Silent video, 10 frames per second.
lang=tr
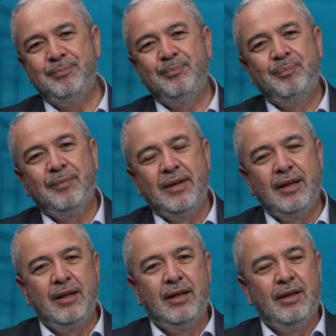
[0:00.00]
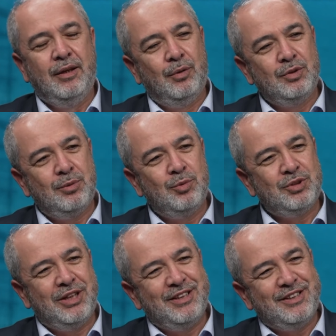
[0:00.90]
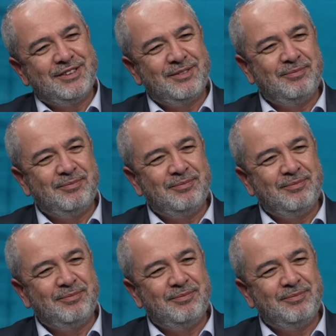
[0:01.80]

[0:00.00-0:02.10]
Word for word: Amin. Hocam hoş geldiniz.